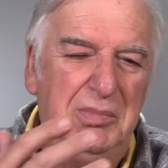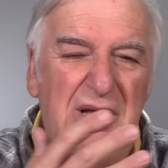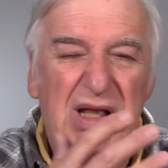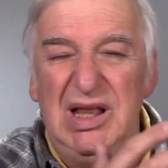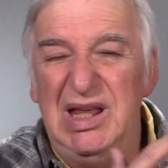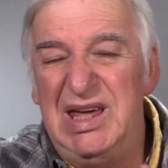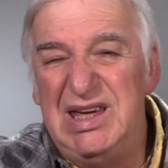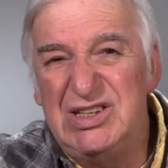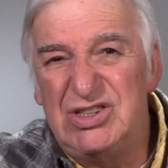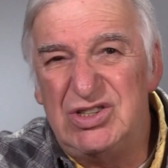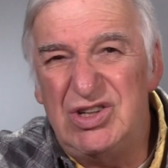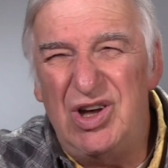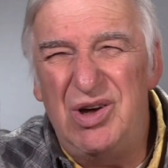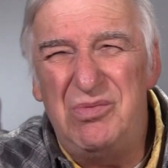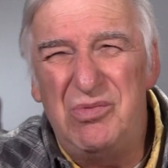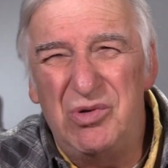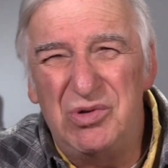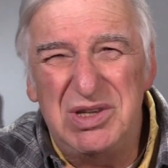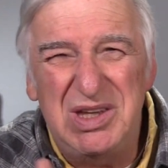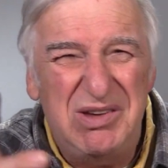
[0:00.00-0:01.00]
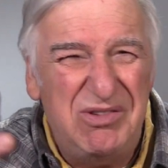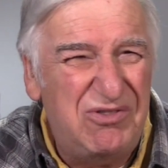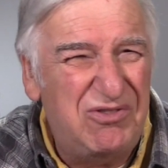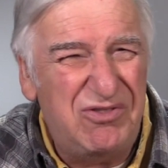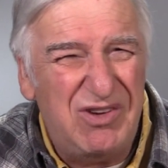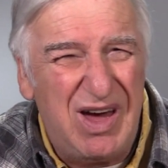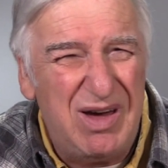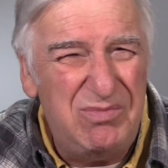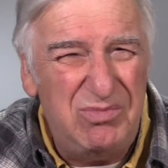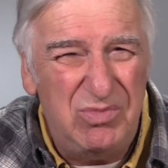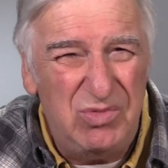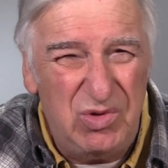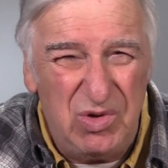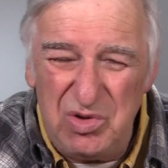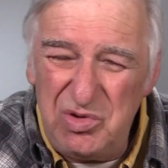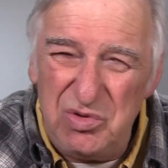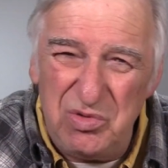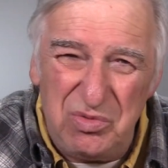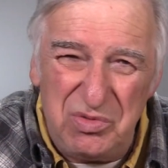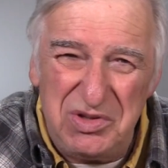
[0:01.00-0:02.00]
Les hommes ont des femmes de
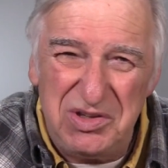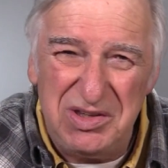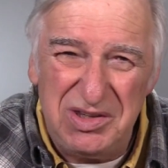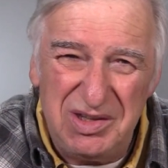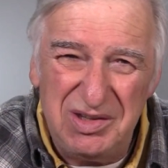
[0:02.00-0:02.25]
nuit.